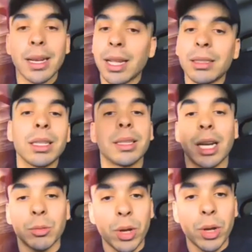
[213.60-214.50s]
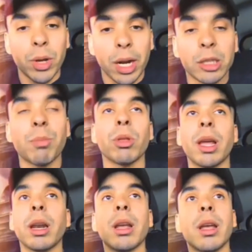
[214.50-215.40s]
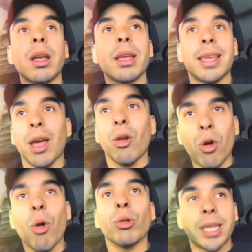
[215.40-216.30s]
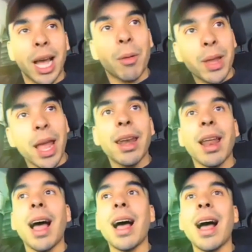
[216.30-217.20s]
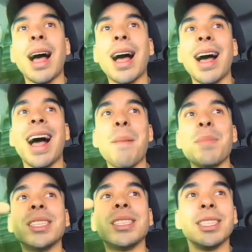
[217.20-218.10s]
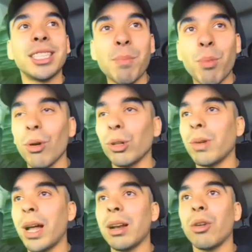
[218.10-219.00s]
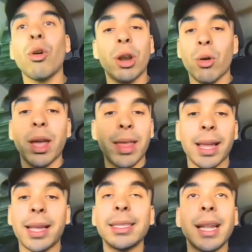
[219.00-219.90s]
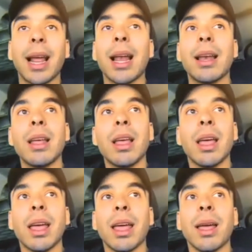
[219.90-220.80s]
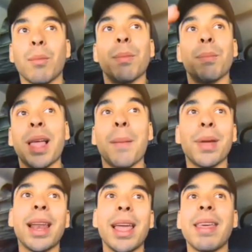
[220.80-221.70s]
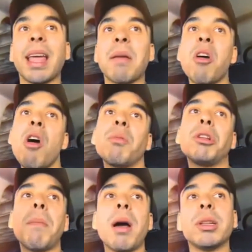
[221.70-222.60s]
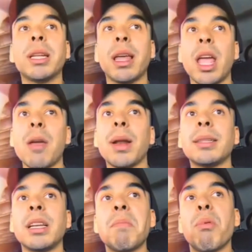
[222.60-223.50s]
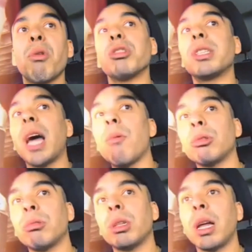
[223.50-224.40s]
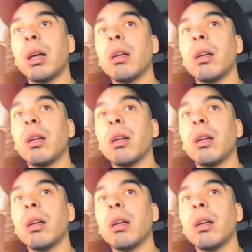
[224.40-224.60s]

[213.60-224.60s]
échenlas y se las voy a responder. Quiero coachar bien a, a, mis discípulos, ¿va? No creo que de aquí salgan, eh, también leí de que, no, pues lo malo es que de ahí van a salir puros davos, güey, o